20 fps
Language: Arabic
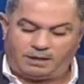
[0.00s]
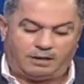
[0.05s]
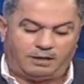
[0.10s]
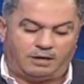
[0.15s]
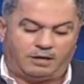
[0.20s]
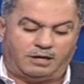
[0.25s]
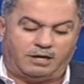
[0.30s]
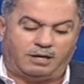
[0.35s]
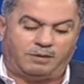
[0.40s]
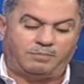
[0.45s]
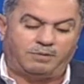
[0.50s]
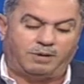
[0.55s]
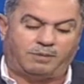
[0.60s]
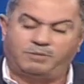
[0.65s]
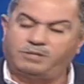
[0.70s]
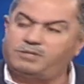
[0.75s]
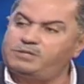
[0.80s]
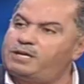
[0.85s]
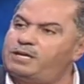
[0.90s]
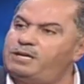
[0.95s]
نحن عم
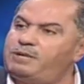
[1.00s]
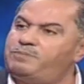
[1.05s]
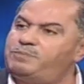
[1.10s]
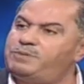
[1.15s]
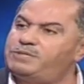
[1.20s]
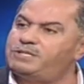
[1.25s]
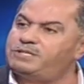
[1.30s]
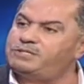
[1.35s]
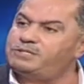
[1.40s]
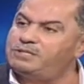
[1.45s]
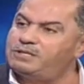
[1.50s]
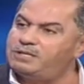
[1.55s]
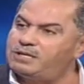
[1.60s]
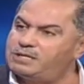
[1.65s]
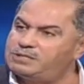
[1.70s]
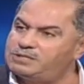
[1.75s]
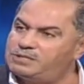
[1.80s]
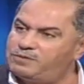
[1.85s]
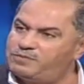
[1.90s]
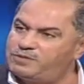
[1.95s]
نطالب بتضييق
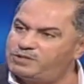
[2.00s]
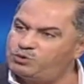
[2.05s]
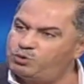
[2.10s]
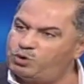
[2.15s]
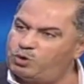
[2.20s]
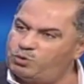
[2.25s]
هذه الفجوه